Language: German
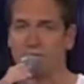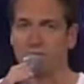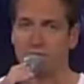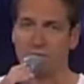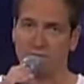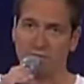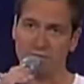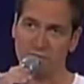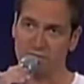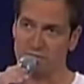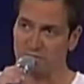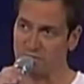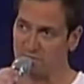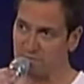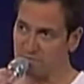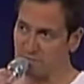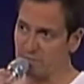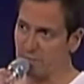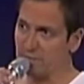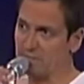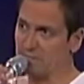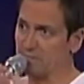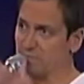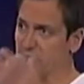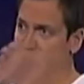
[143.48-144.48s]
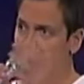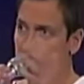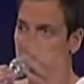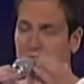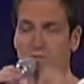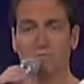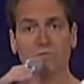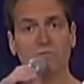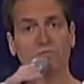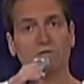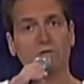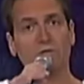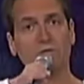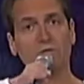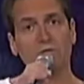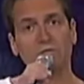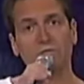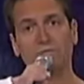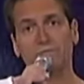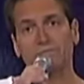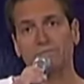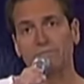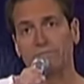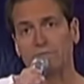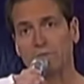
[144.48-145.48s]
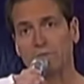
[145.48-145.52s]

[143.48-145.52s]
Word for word: man die 72 Jungfrauen